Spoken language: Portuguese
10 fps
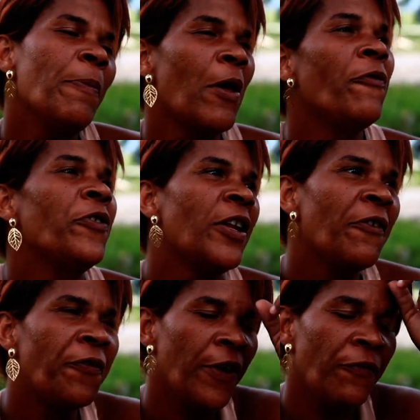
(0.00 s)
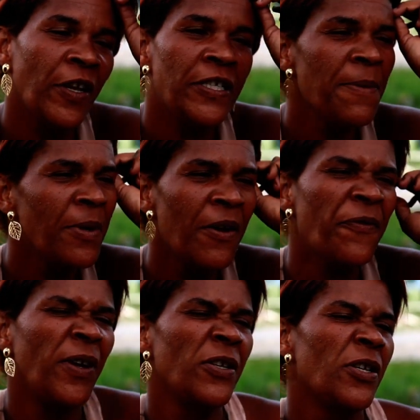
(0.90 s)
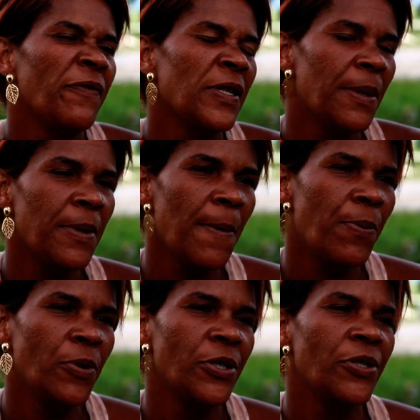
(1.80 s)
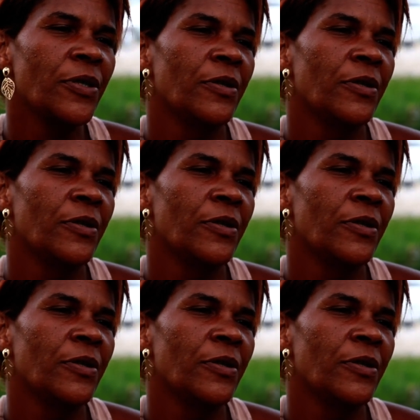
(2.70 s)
eu vinha, na, eu vinha sempre na frente, ela vinha sempre depois.